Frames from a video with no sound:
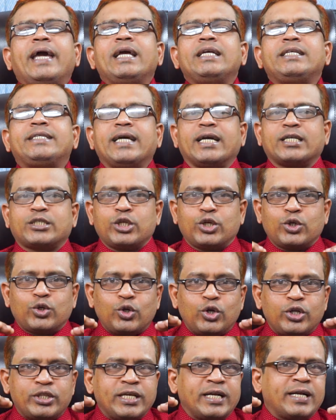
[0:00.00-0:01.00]
এই
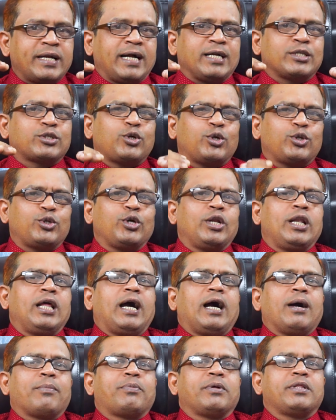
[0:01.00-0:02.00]
সেক্টরগুলোতে কাজ করতে হলে
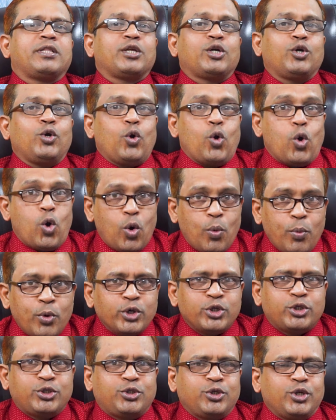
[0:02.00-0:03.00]
আপনাদেরকে
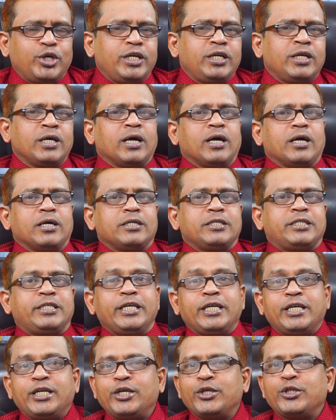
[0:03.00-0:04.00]
অবশ্যই
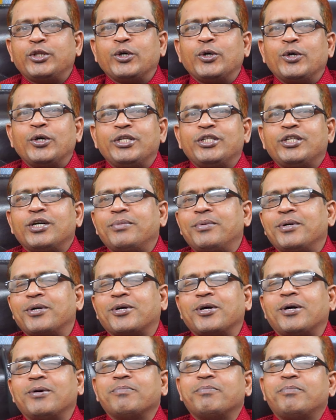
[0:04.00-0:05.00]
শিক্ষিত হইতে হবে
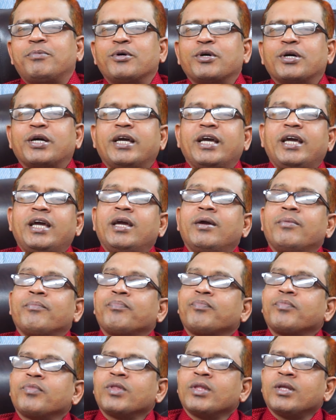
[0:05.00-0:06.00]
কমপক্ষে
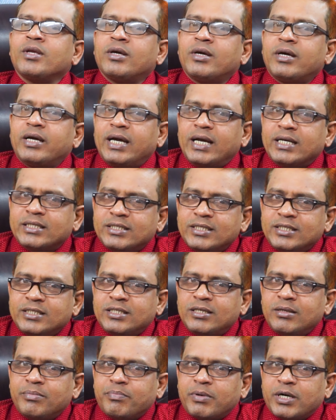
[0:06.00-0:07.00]

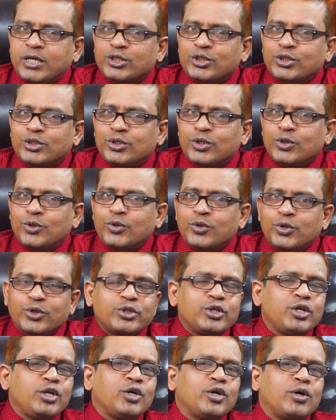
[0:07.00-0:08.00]
এসএসসি পাস তো
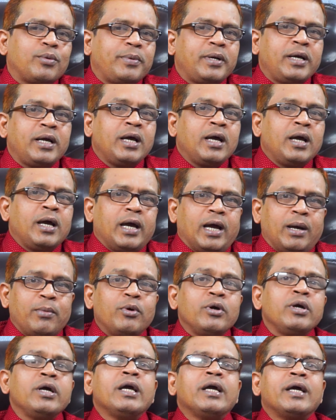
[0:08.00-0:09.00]
হতেই হবে
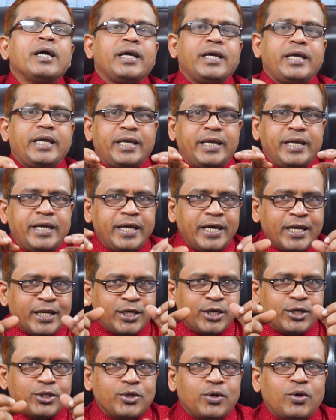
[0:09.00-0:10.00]
এবং
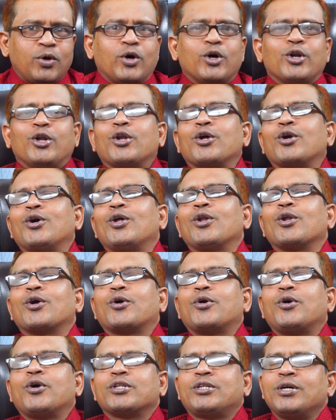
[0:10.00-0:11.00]
ইংরেজিতেও অনর্গল
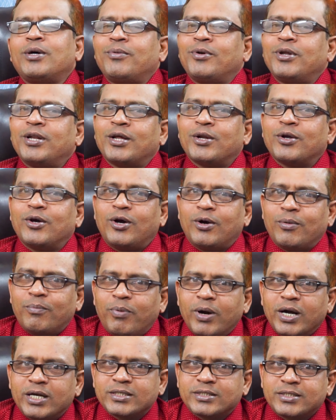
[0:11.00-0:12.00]
কথা বলার
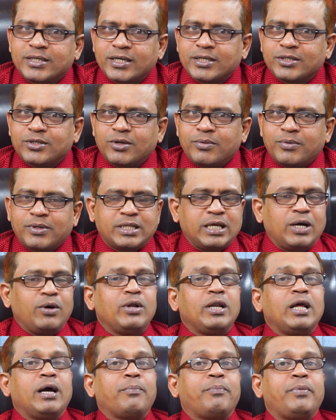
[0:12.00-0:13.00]
অভ্যাস থাকতে হবে
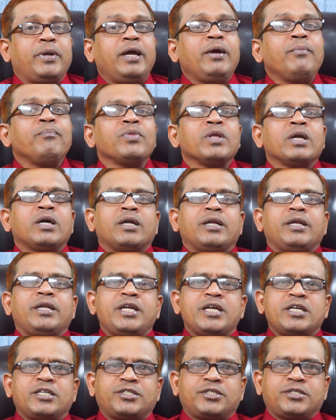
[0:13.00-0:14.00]
তাহলে আপনি
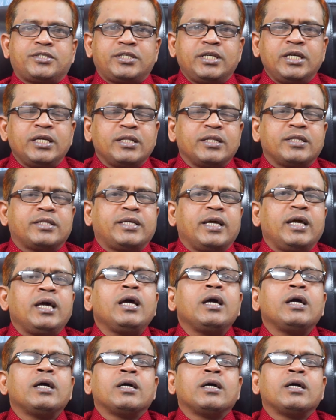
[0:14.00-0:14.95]
নিশ্চিন্তে